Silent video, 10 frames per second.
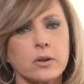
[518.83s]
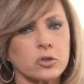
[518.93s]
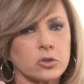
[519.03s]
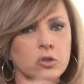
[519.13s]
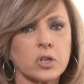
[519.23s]

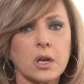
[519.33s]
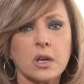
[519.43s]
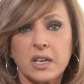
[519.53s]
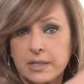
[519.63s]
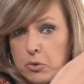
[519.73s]
Nosotros
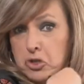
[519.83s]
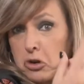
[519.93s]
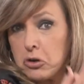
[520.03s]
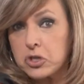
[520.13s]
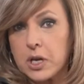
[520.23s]
estamos
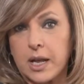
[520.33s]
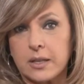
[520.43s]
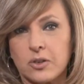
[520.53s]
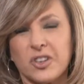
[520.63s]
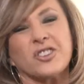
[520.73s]
solos
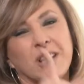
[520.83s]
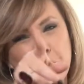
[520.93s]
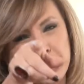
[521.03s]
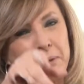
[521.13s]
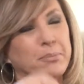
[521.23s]
charlando, no, estás
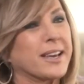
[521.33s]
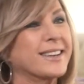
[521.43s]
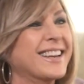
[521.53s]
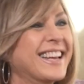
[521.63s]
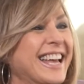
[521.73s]
vos también.